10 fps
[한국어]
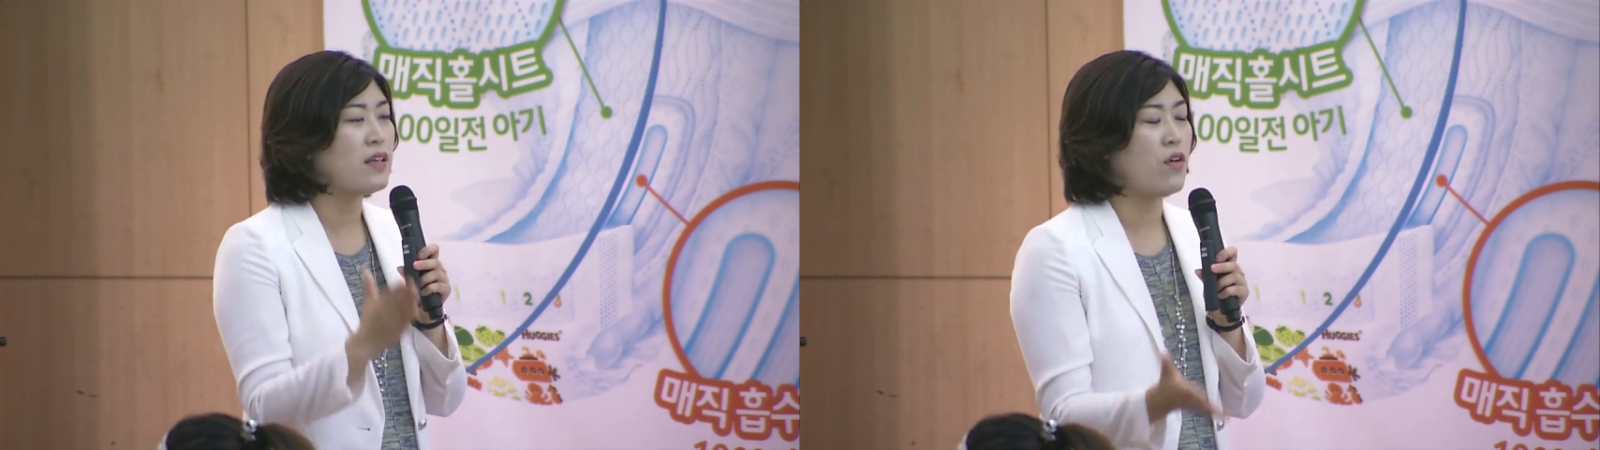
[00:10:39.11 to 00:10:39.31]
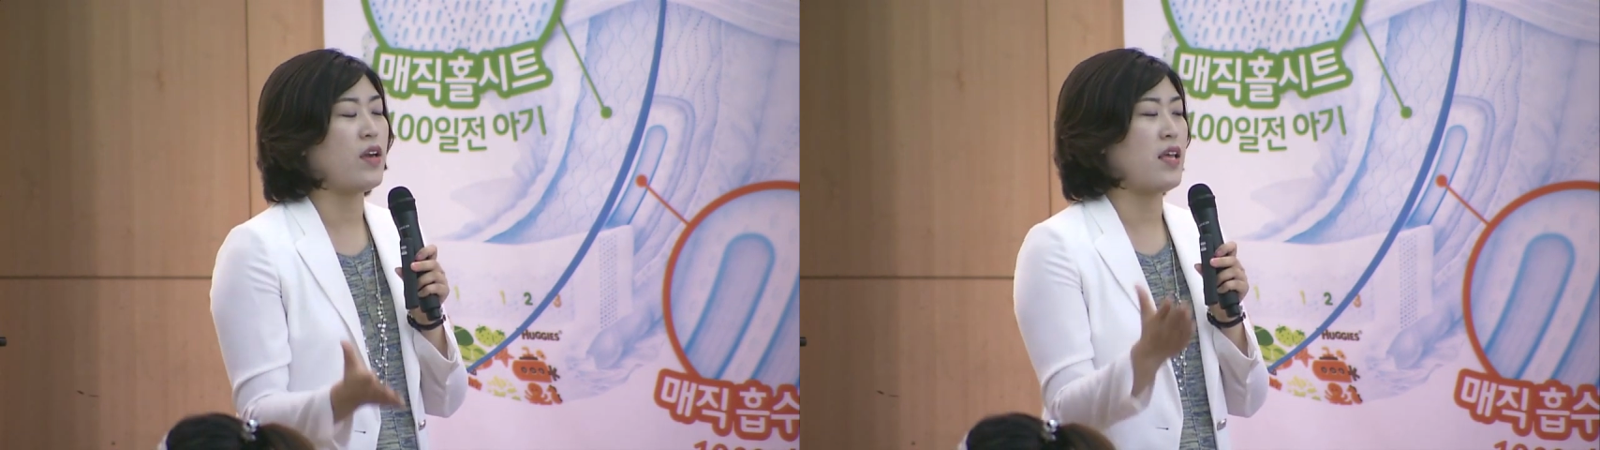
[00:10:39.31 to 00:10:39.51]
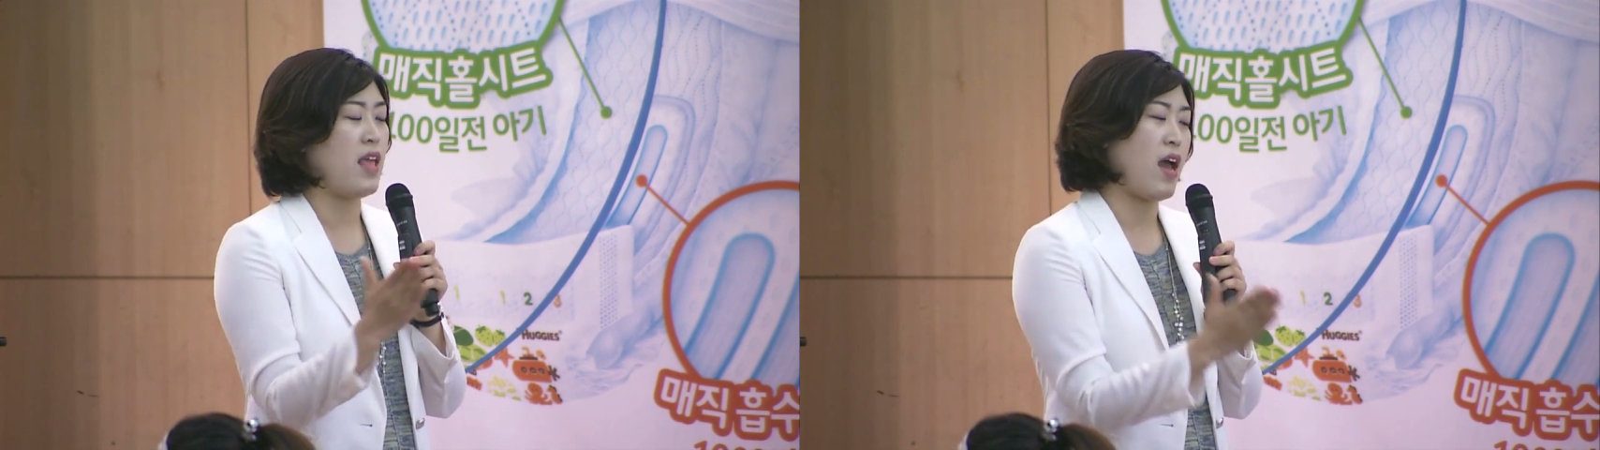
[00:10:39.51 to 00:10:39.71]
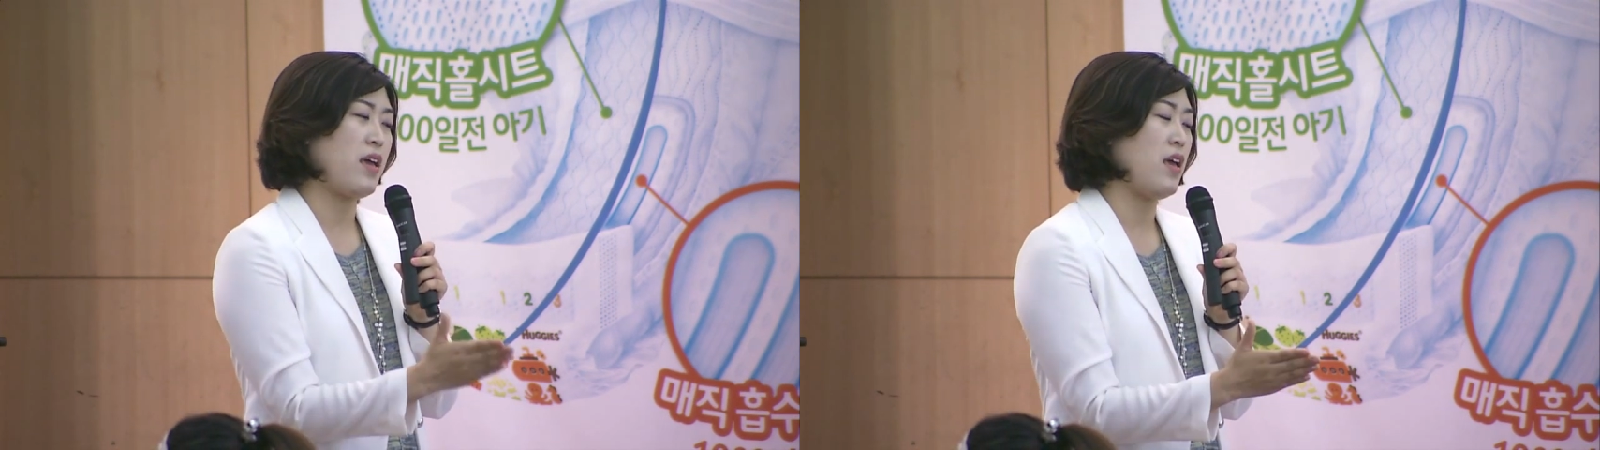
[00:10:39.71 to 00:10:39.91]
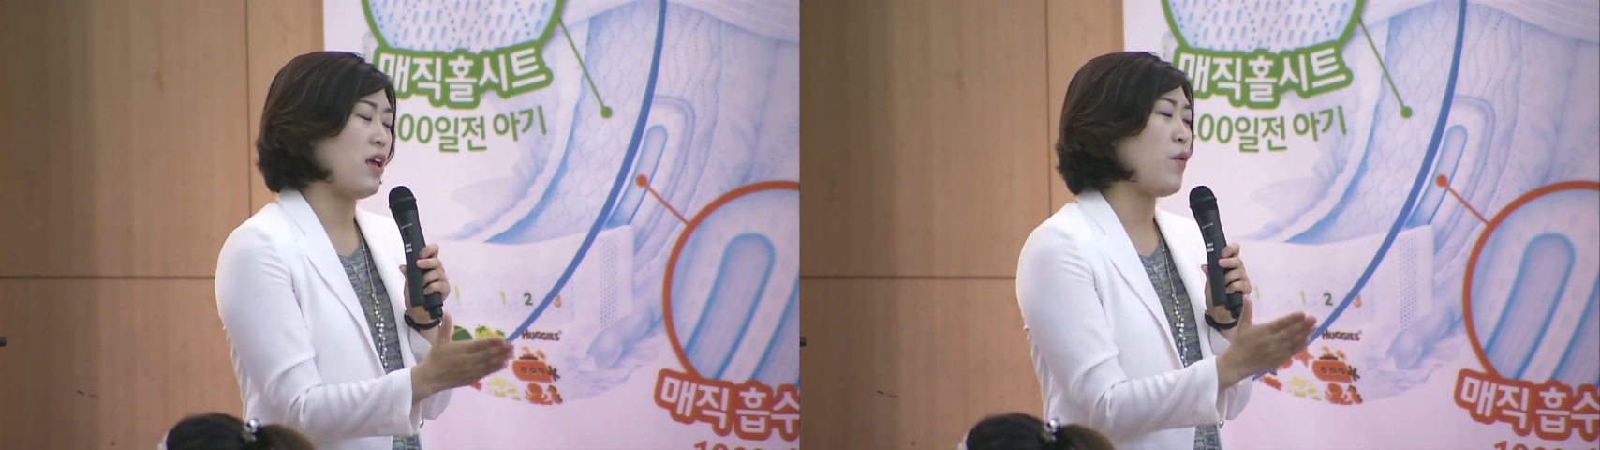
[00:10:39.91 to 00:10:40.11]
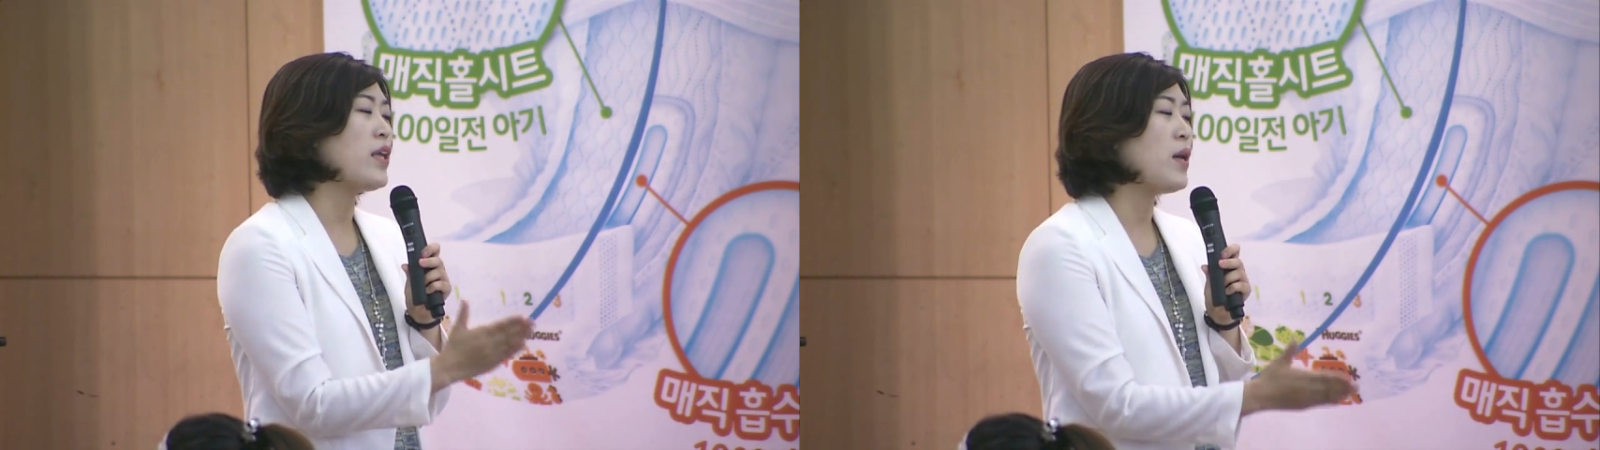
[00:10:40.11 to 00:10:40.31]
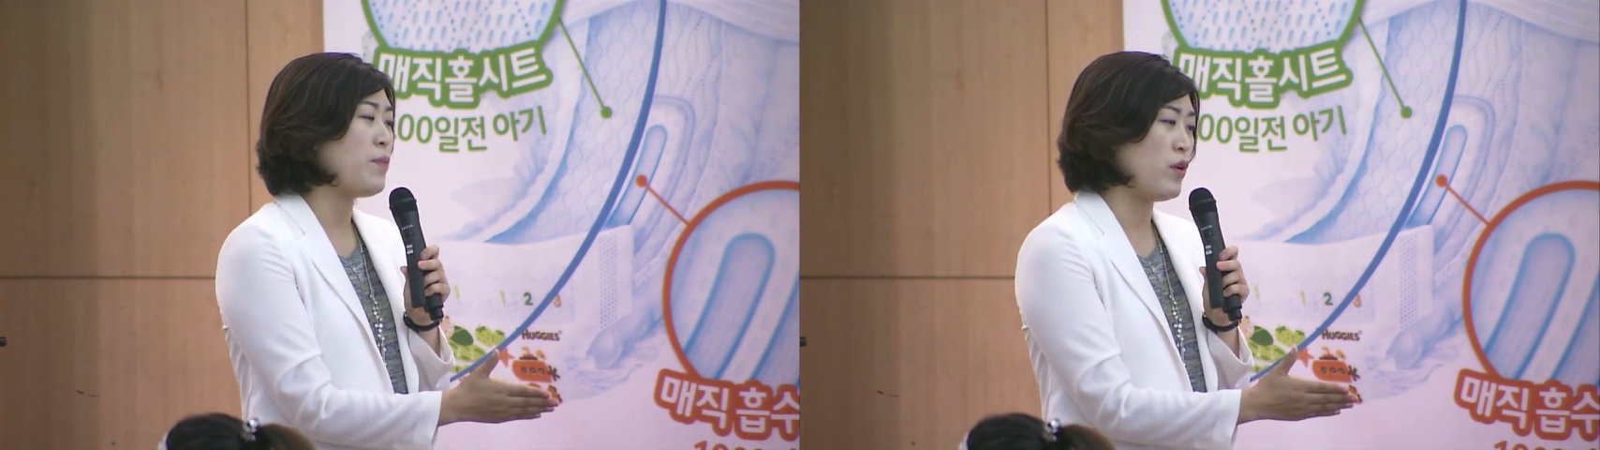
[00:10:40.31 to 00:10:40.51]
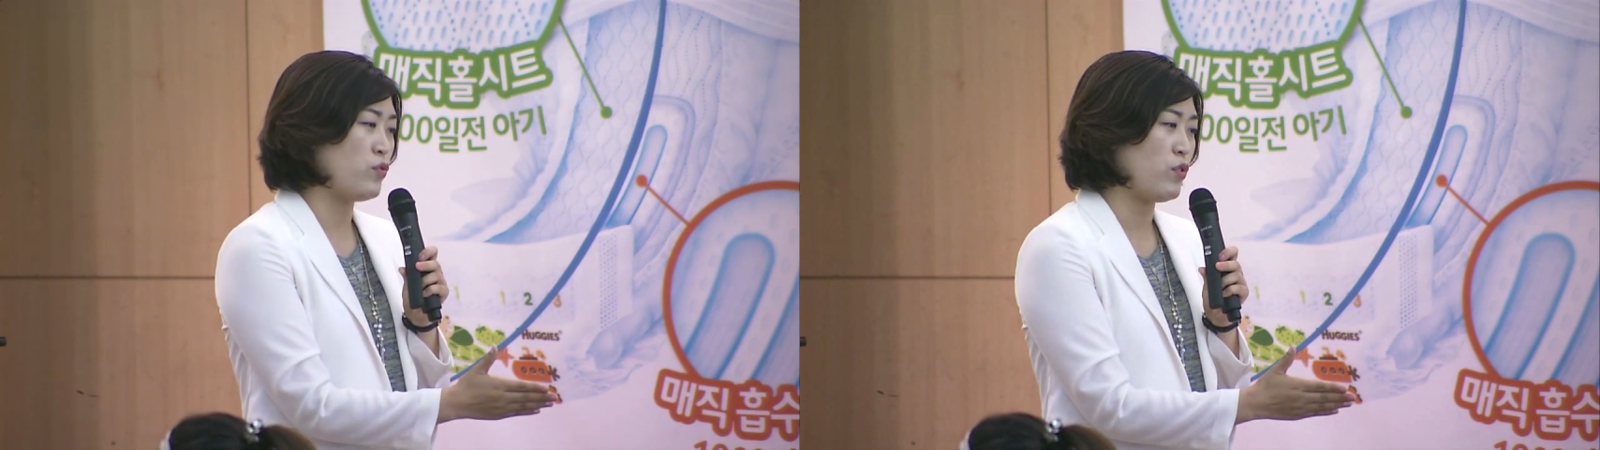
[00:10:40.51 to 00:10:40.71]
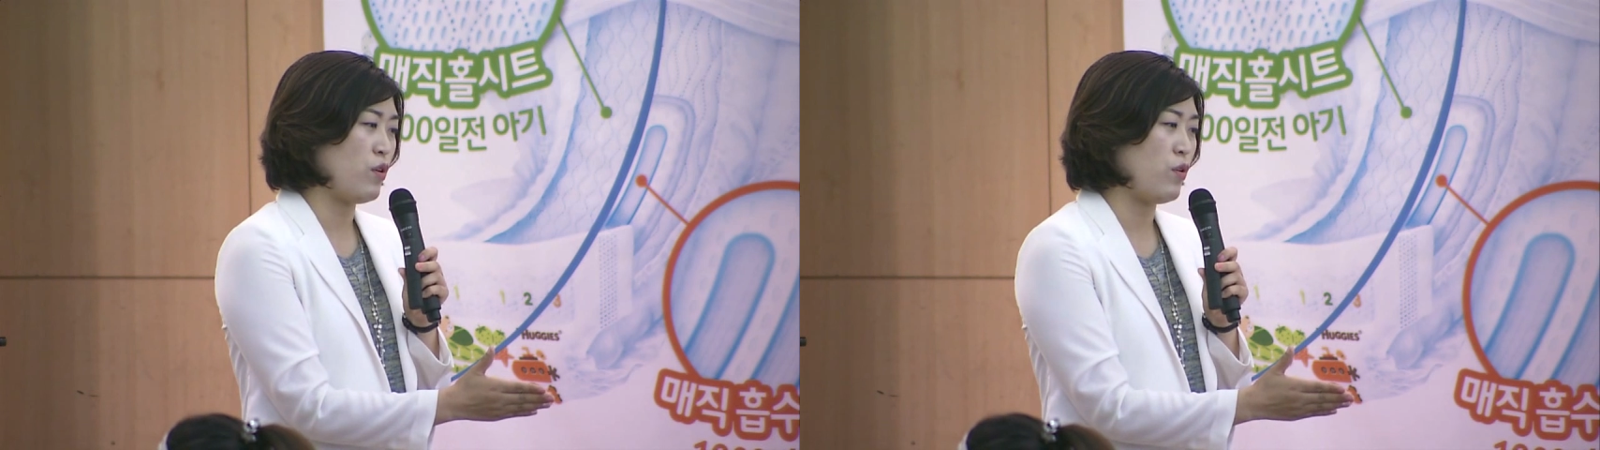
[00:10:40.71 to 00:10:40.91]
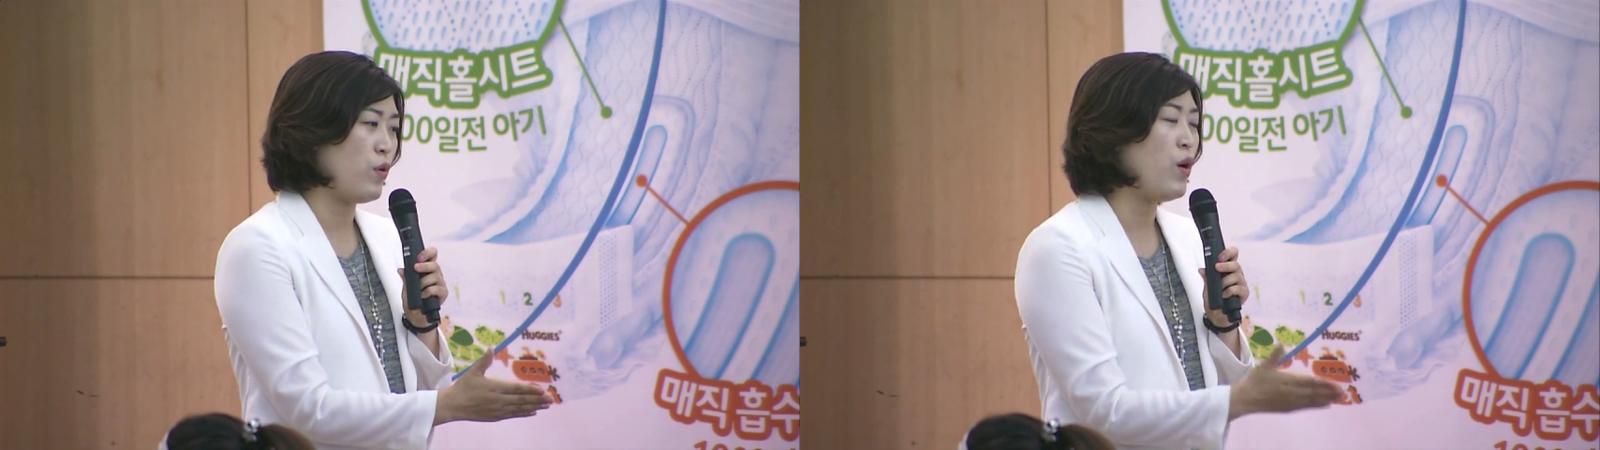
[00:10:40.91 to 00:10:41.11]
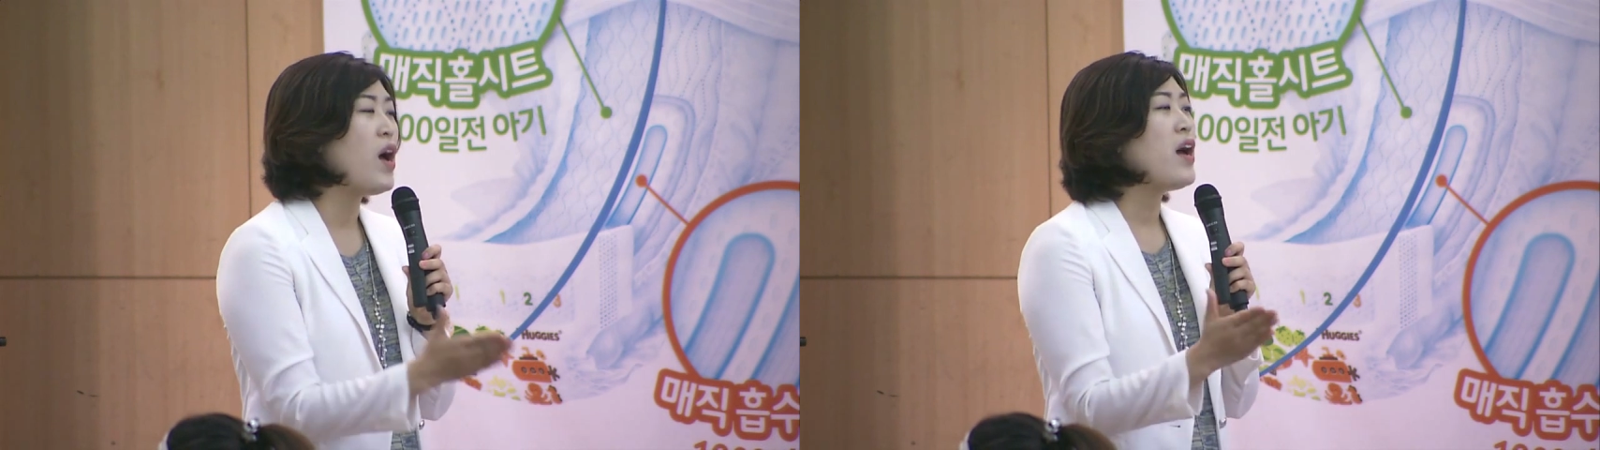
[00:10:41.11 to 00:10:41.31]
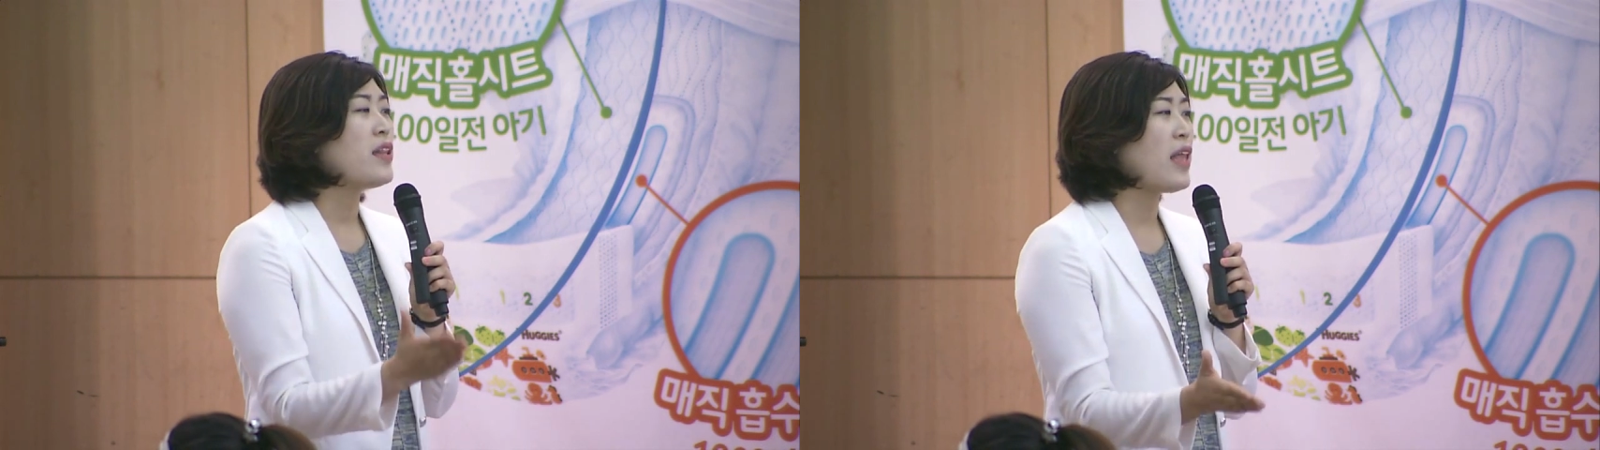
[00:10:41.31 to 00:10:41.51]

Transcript: 그렇게 내 아이에게 화답해 줄 거고